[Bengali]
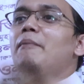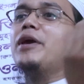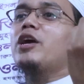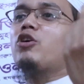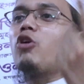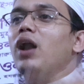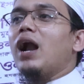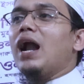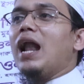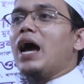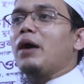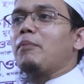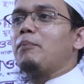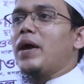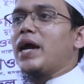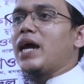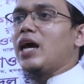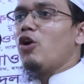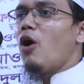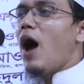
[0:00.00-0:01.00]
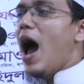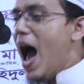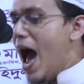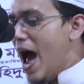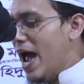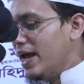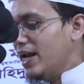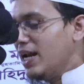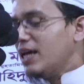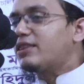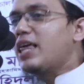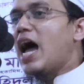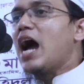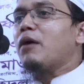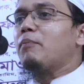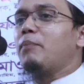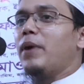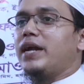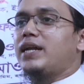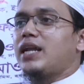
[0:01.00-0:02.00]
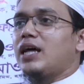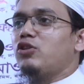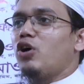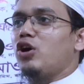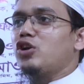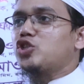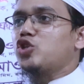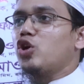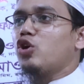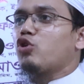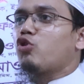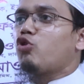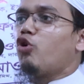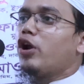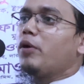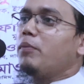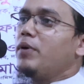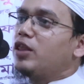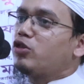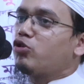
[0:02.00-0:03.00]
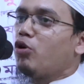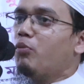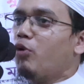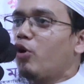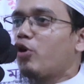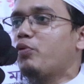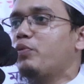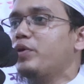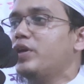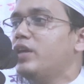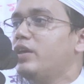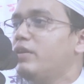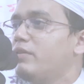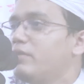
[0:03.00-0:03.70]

দাবি করা লাগবে কেন আইনই থাকবে এটা ধর্ষণ করবি তো মরবি